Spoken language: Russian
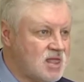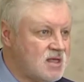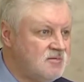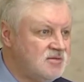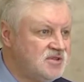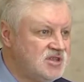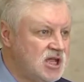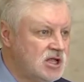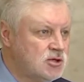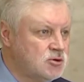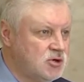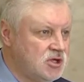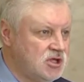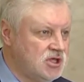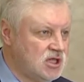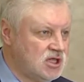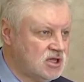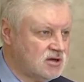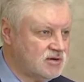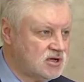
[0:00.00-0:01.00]
Все до
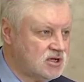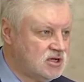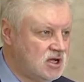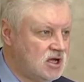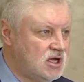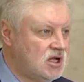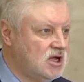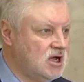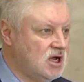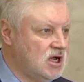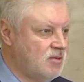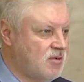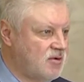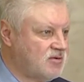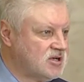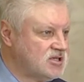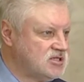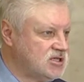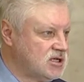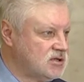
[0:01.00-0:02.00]
единого. Либо в
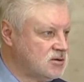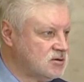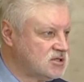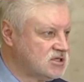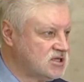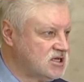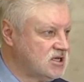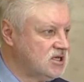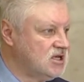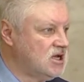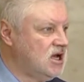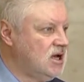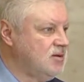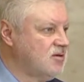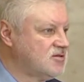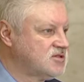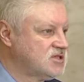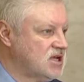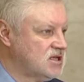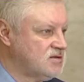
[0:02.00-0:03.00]
Конституции,
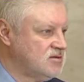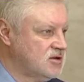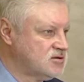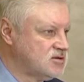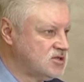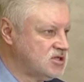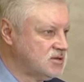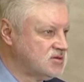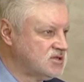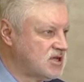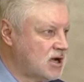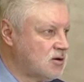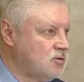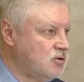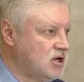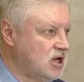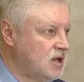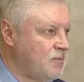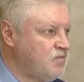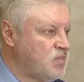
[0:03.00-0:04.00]
либо в соответствующем
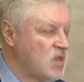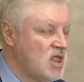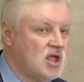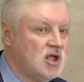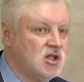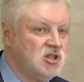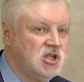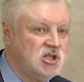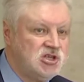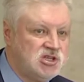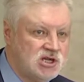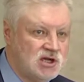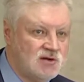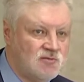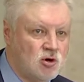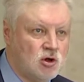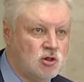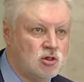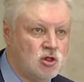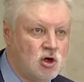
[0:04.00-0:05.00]
законе.
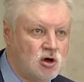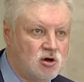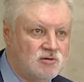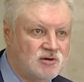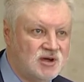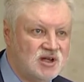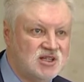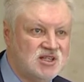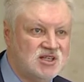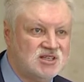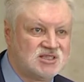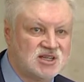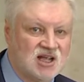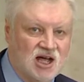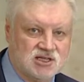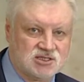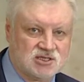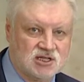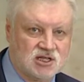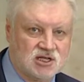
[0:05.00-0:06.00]
Ничего нового не
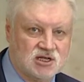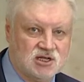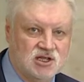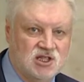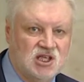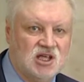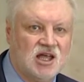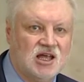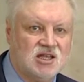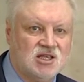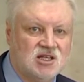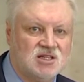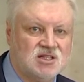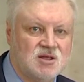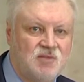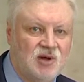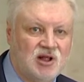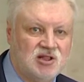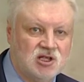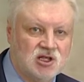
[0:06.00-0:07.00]
сказано. Никаких
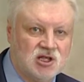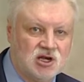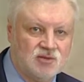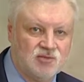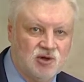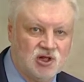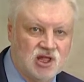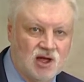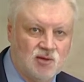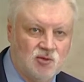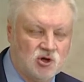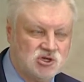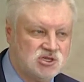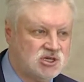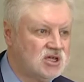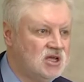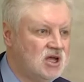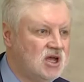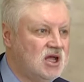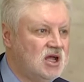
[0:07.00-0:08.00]
дополнительных
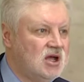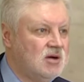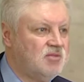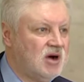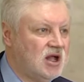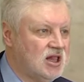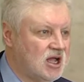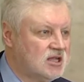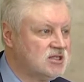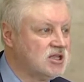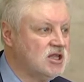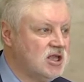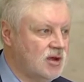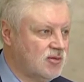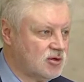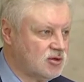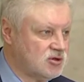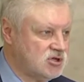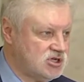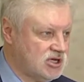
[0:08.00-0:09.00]
полномочий палаты не
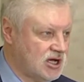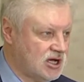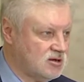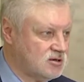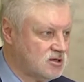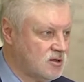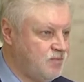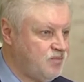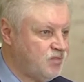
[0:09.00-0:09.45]
получают.